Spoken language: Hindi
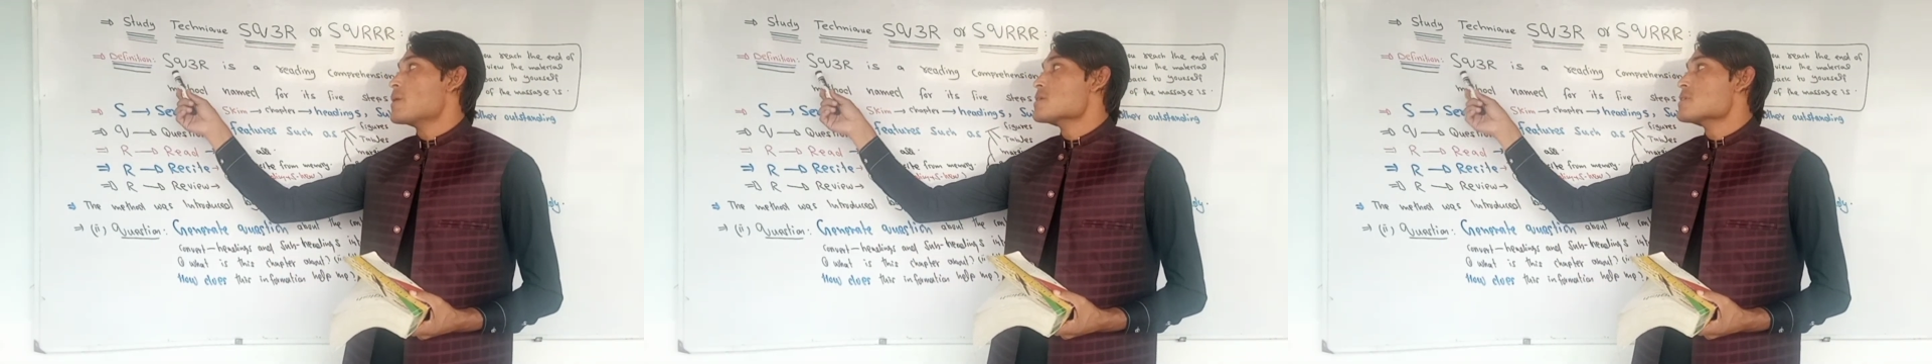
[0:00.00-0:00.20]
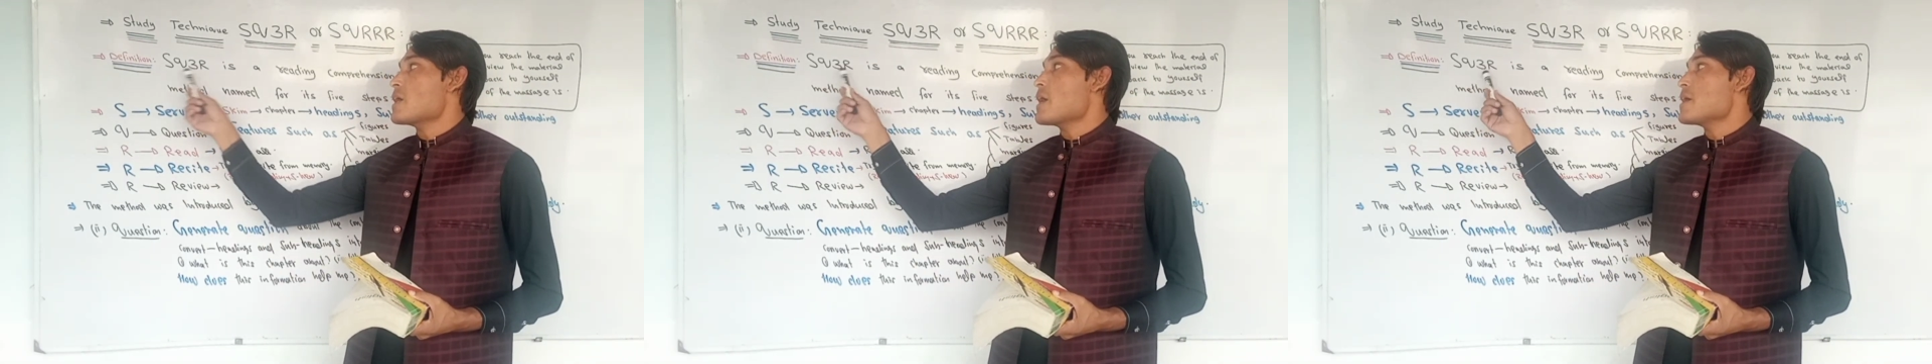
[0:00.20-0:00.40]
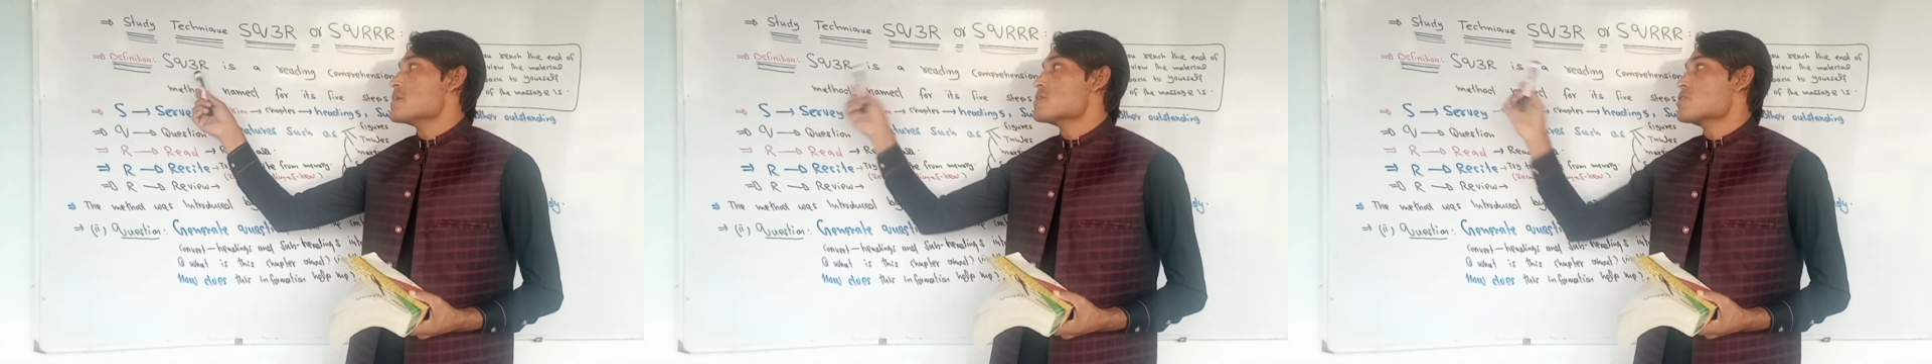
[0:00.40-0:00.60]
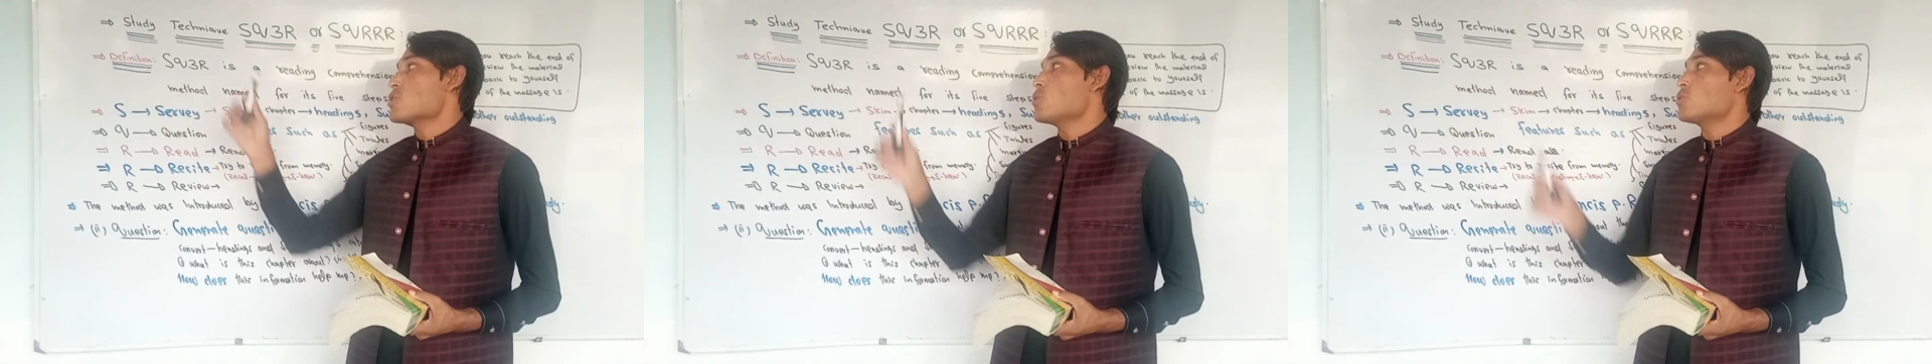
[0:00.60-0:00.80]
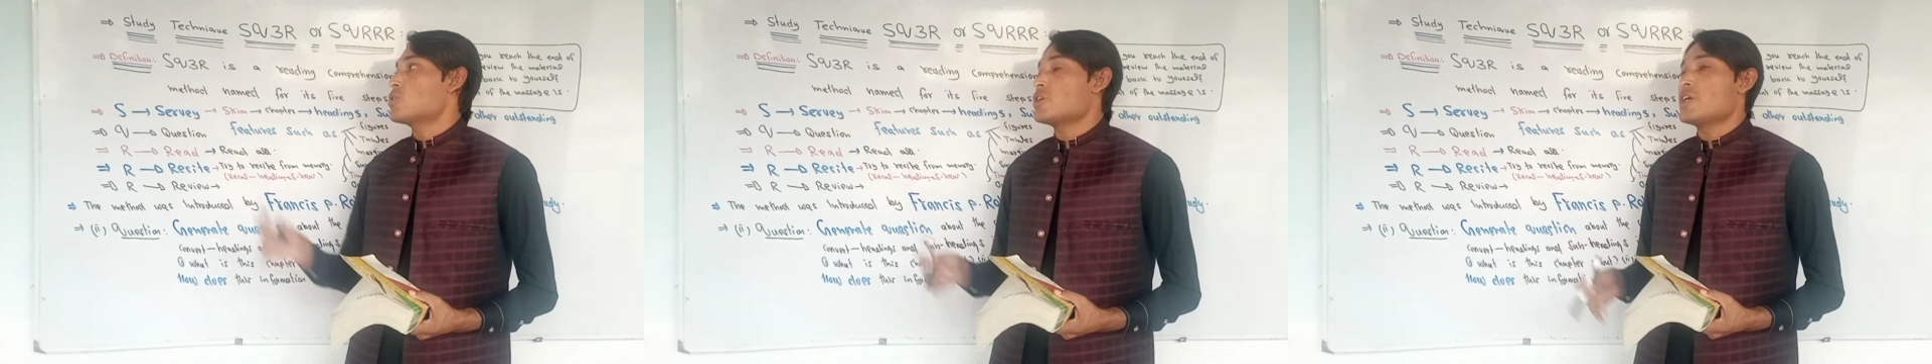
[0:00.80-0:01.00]
पास है एस
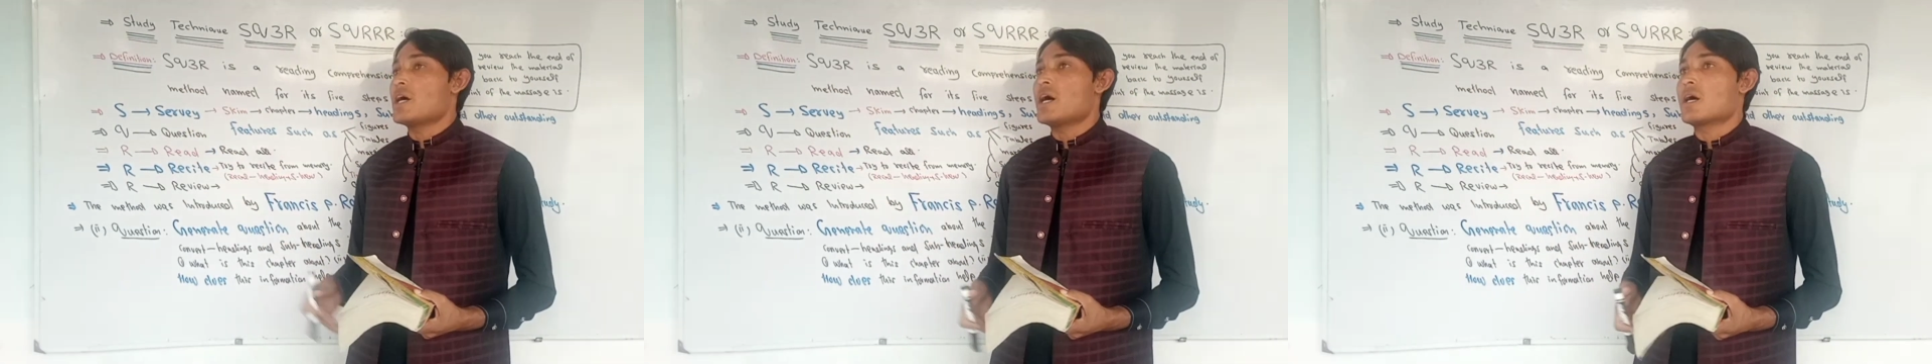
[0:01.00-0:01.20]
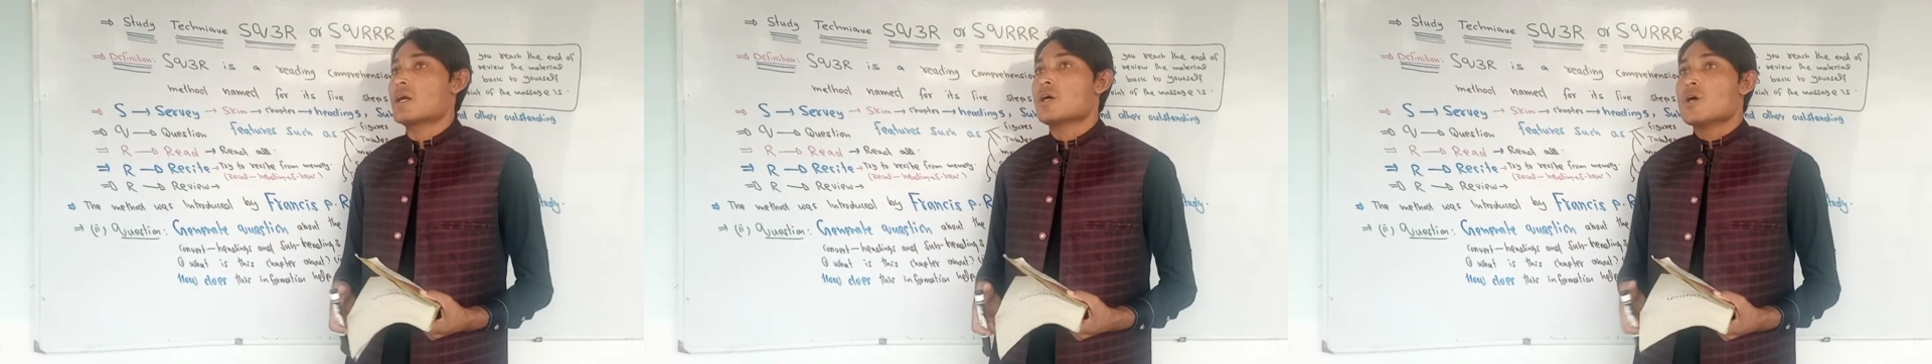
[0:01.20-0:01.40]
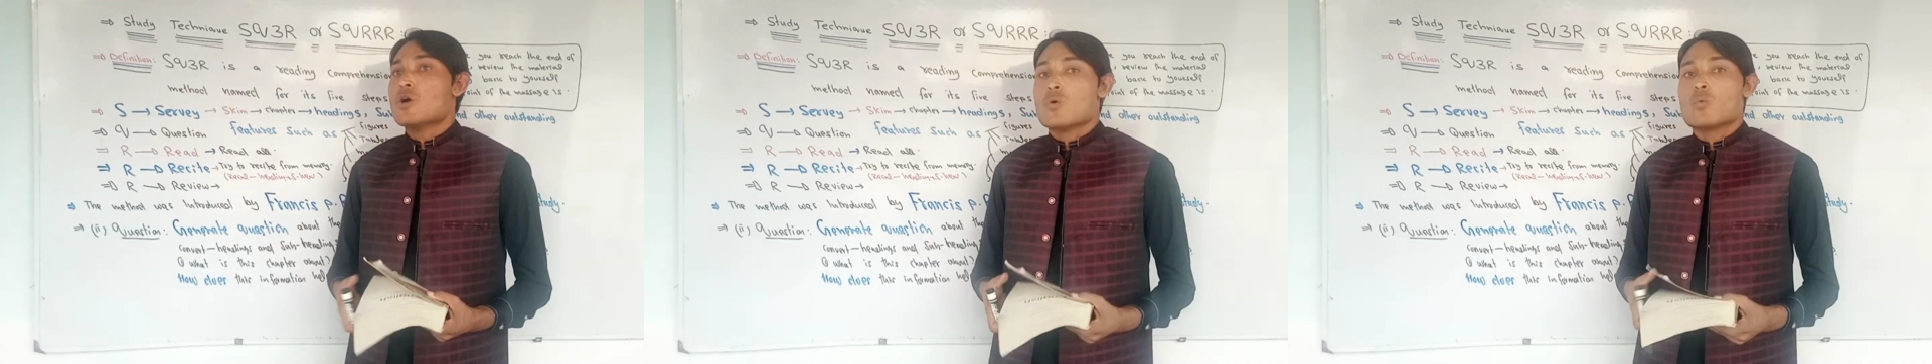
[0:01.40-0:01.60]
क्यू थ्री आर